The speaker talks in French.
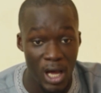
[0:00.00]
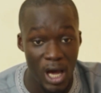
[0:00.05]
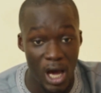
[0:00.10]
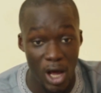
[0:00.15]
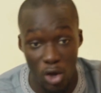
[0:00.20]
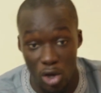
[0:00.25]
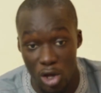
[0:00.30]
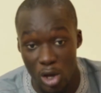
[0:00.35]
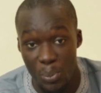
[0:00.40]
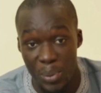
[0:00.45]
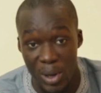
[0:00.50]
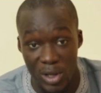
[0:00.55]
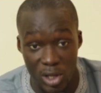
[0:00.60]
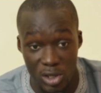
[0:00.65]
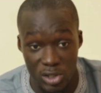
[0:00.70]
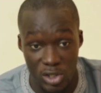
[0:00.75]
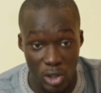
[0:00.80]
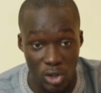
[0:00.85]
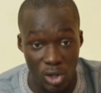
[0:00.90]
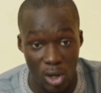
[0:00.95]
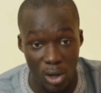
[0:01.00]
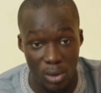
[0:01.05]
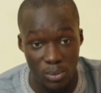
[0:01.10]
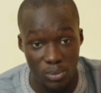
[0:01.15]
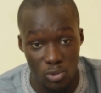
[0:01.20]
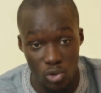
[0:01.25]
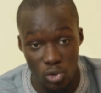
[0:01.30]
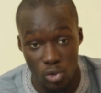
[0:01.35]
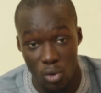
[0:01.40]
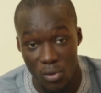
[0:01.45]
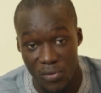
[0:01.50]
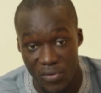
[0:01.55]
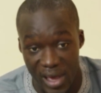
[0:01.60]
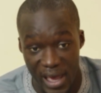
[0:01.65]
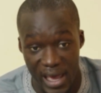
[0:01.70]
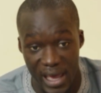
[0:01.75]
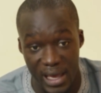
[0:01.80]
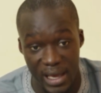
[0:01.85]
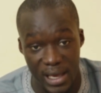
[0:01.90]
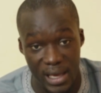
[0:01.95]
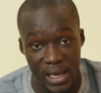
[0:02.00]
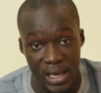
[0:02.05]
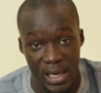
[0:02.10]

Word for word: Alors que pendant ce temps, nous, nos frères,